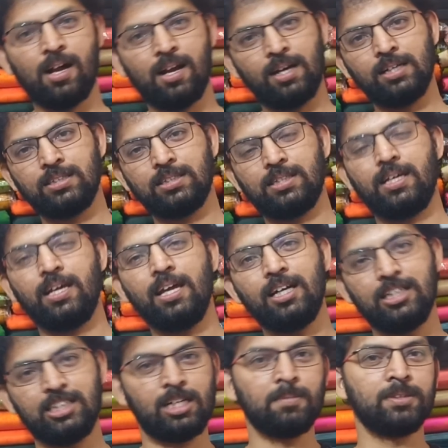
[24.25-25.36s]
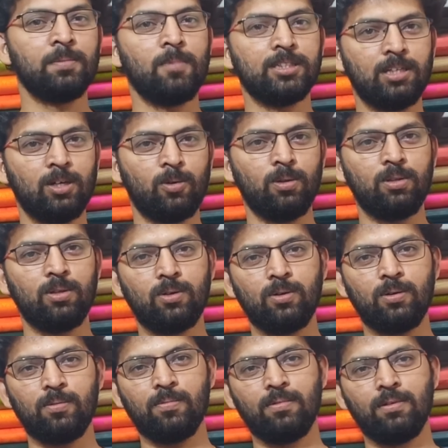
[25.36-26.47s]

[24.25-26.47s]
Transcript: அட்ரஸ் கீழே டிஸ்கிரிப்ஷன் பாக்ஸ்ல கொடுத்துருக்கோம்